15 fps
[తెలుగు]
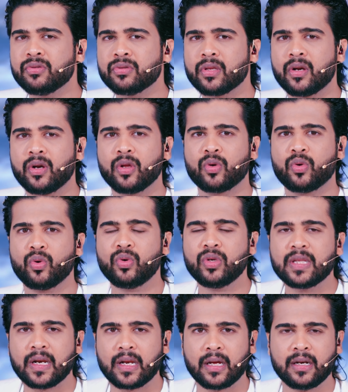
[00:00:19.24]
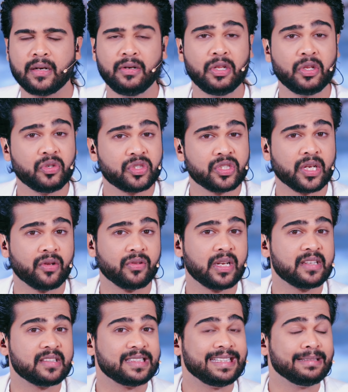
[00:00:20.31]
జీవితంలో కుంగుదల నిరుత్సాహం
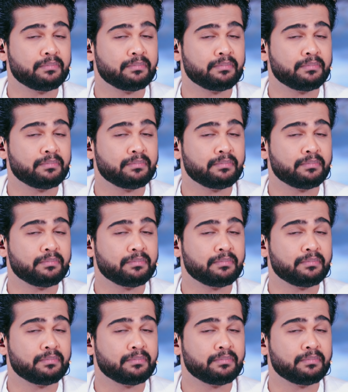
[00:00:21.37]
దట్ ఇస్